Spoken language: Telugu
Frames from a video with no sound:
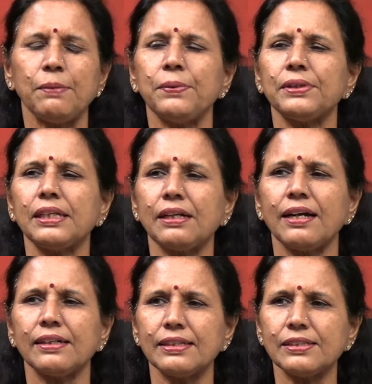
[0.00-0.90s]
వెళ్ళిపోతే
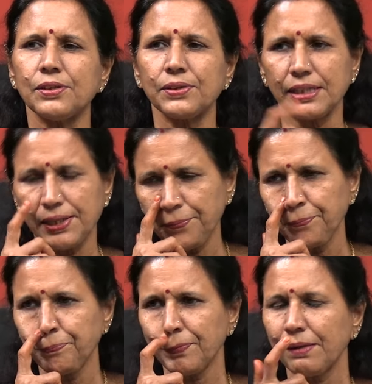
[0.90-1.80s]
కాంగ్రెస్లోకి
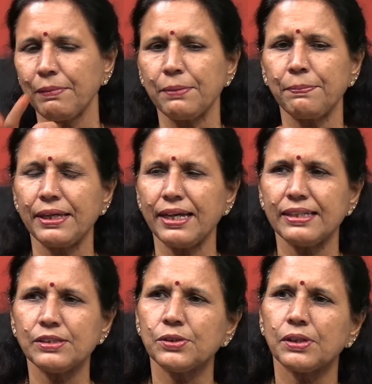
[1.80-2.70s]
మరి
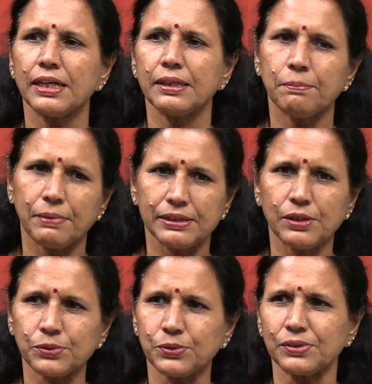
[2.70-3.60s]
బీఆర్ఎస్ దుకాణం బంద్
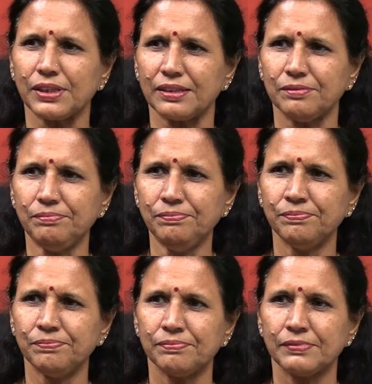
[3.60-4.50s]
అవుతుందా
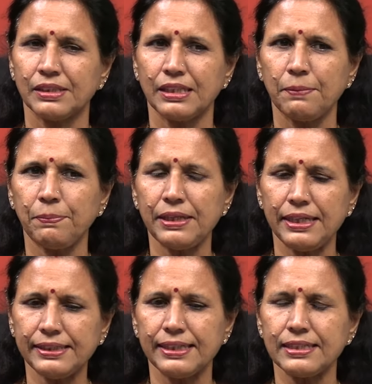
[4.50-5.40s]
ఇప్పుడు
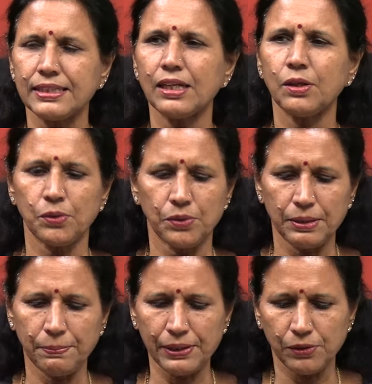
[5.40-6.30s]
ఈ టెన్షన్లో
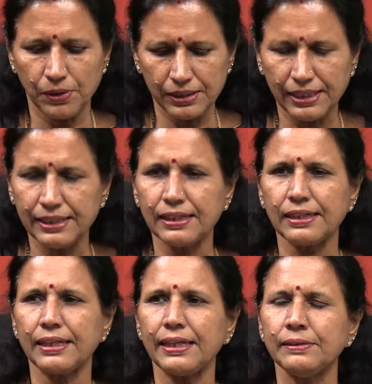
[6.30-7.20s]
ఇప్పుడు ఇంకొకటి
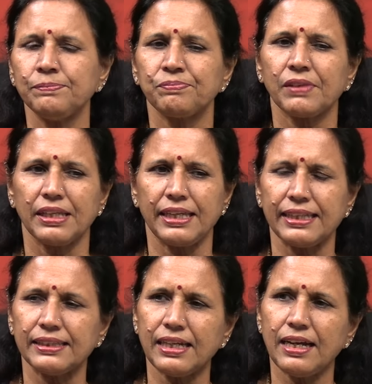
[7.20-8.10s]
ఏంటంటే
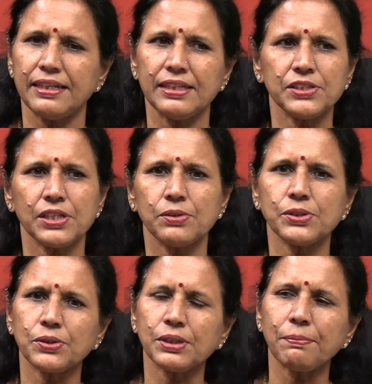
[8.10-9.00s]
ఎంత హరీష్ రావు
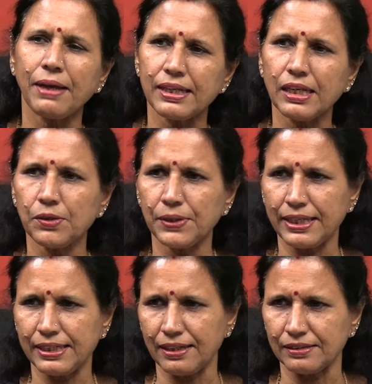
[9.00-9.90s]
సొంత
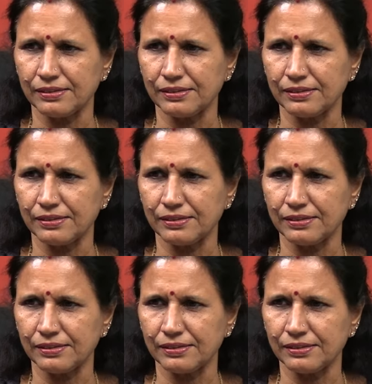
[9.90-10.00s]
మేనల్లుడైనా